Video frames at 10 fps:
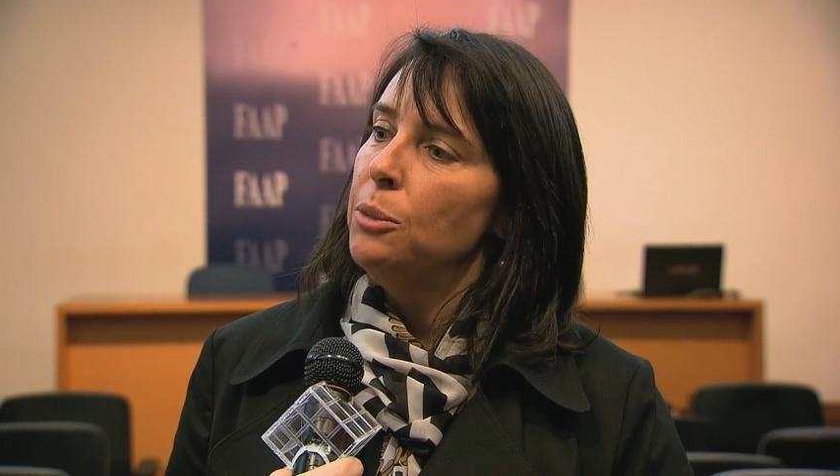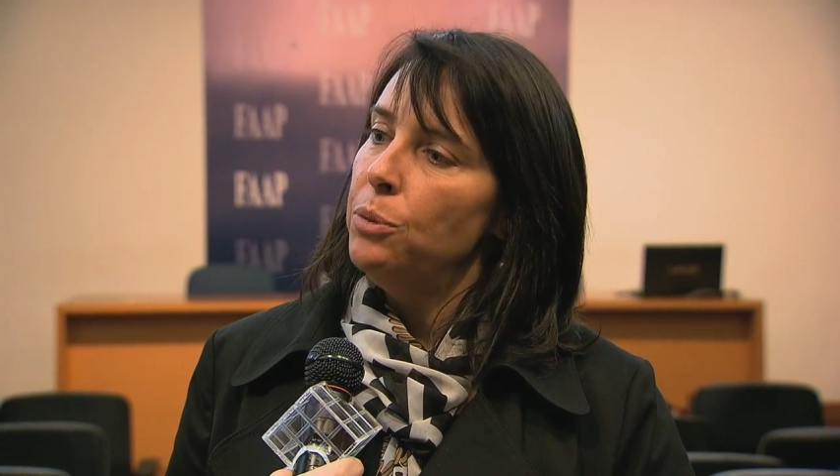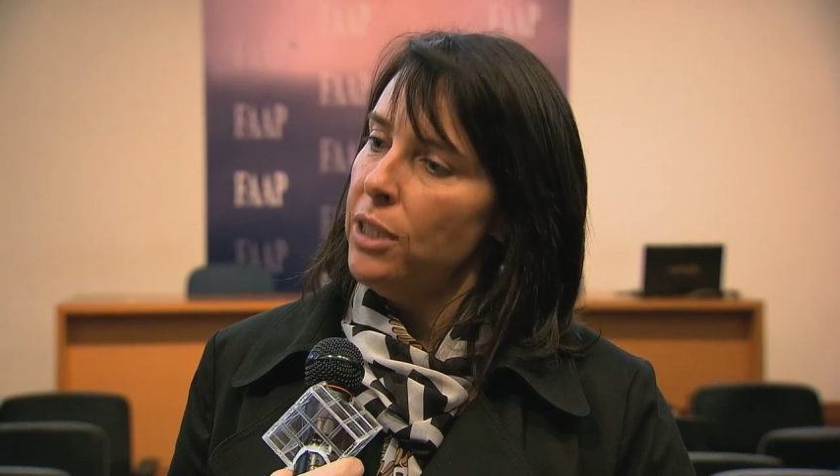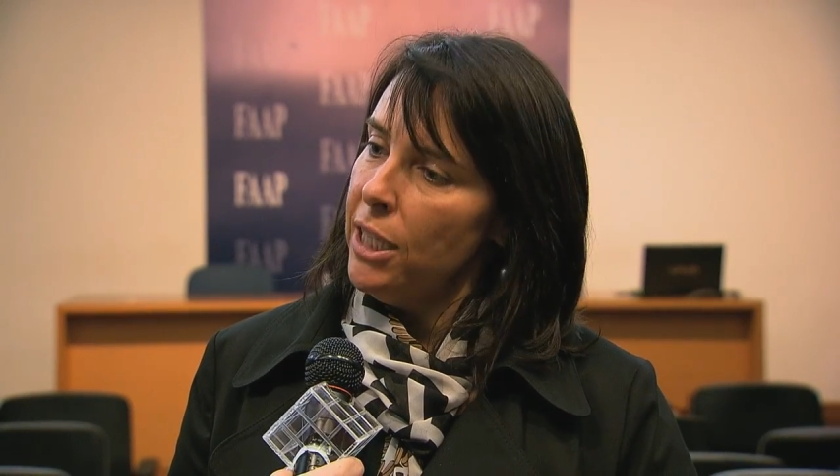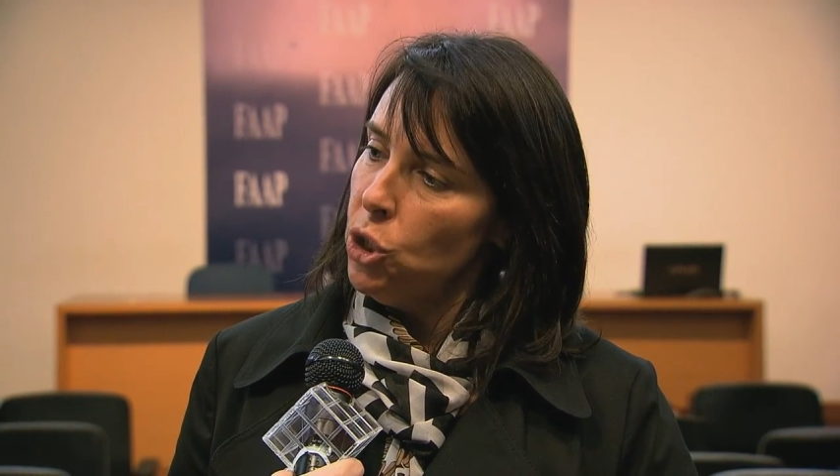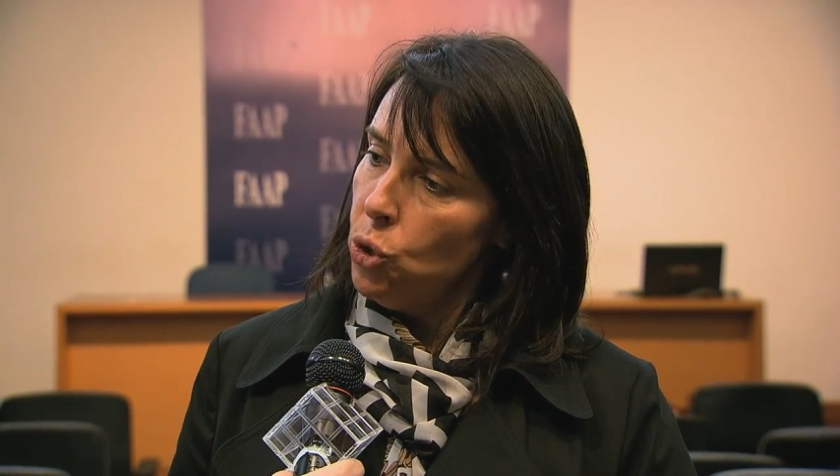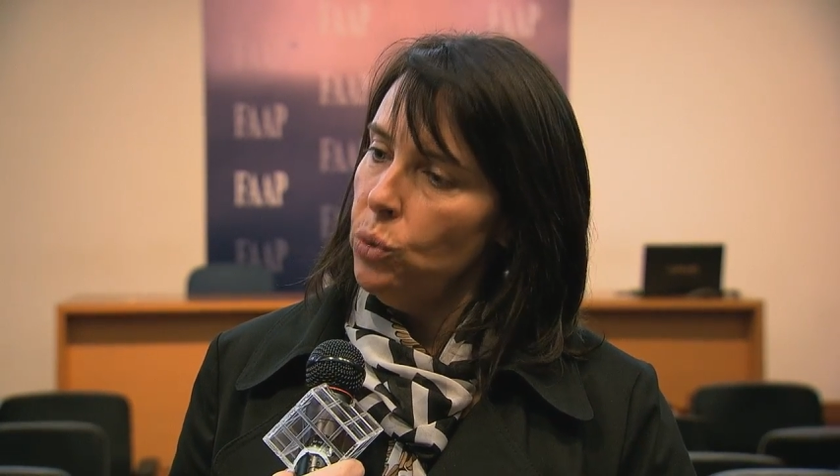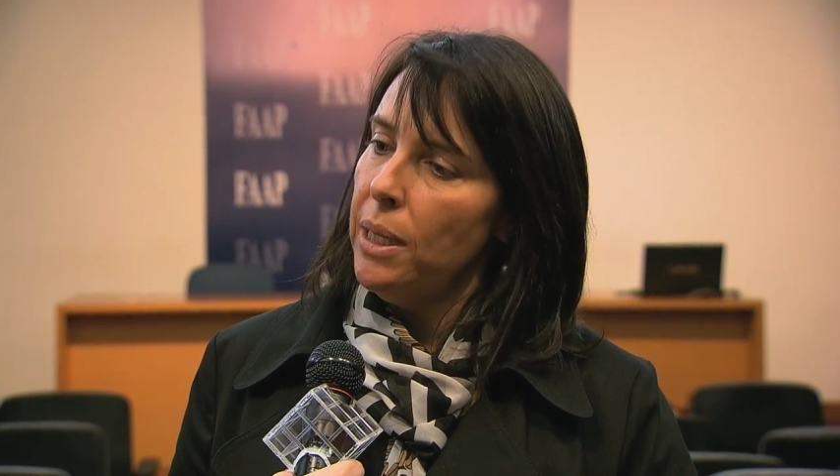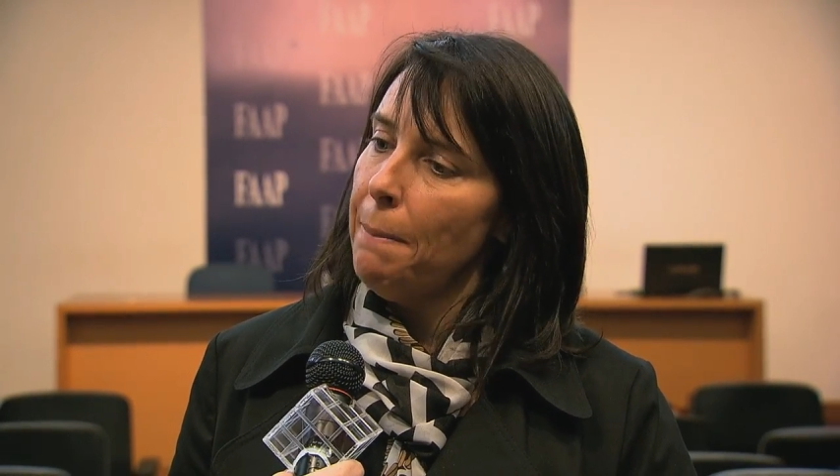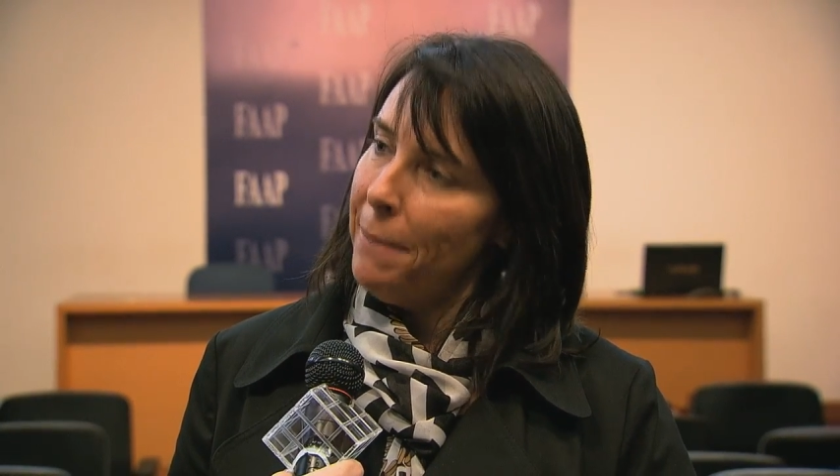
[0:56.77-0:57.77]
porque
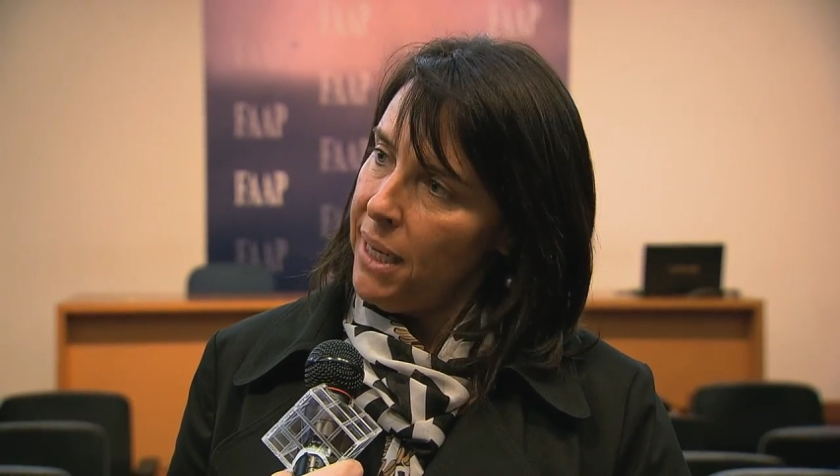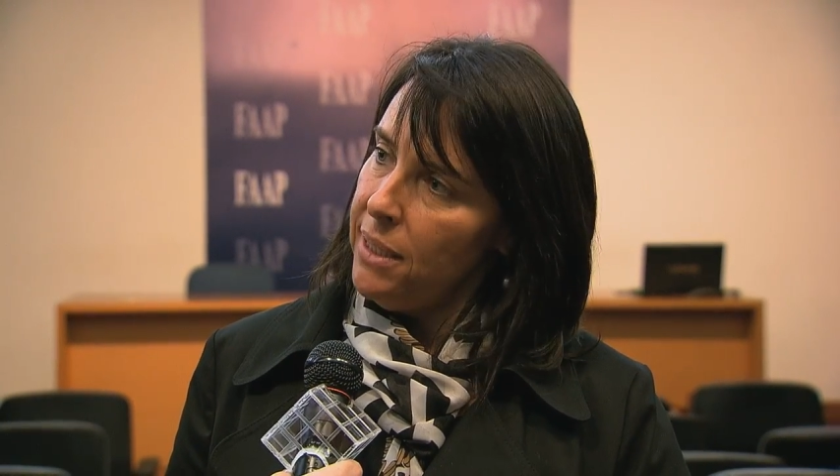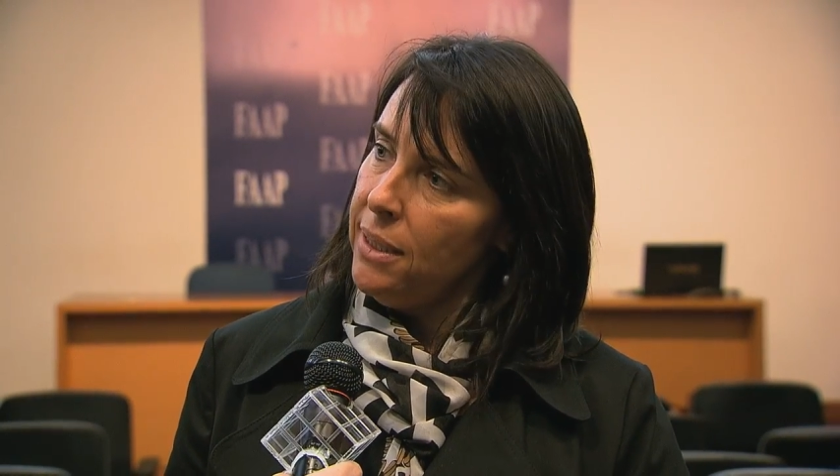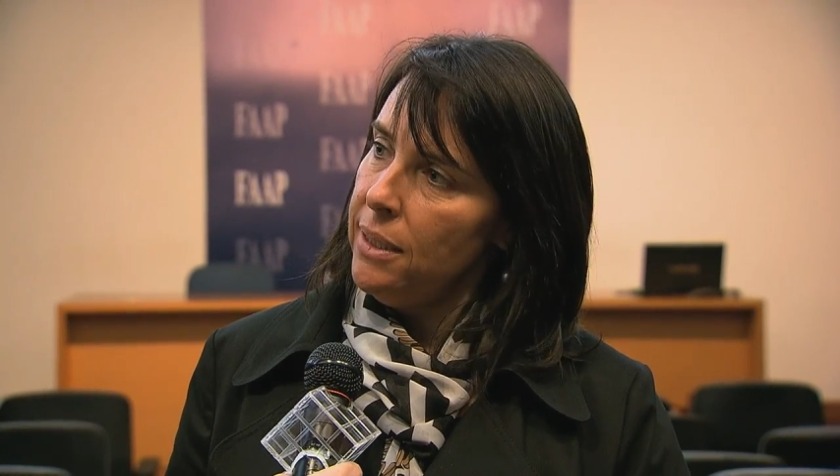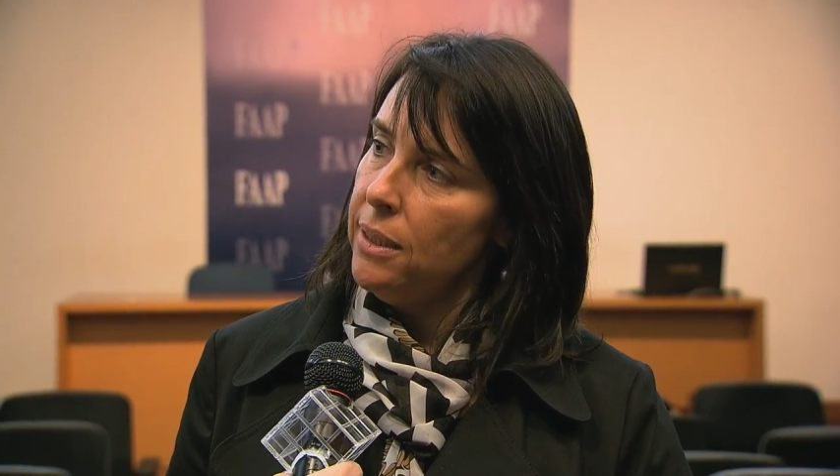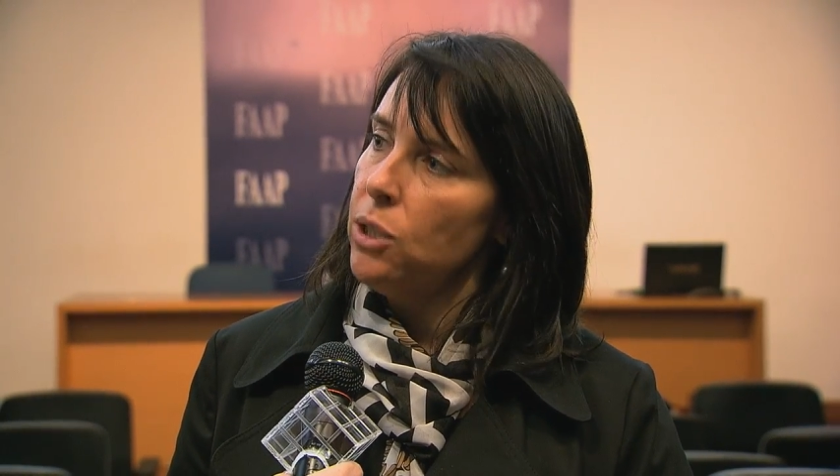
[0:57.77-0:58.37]
ajuda empresas,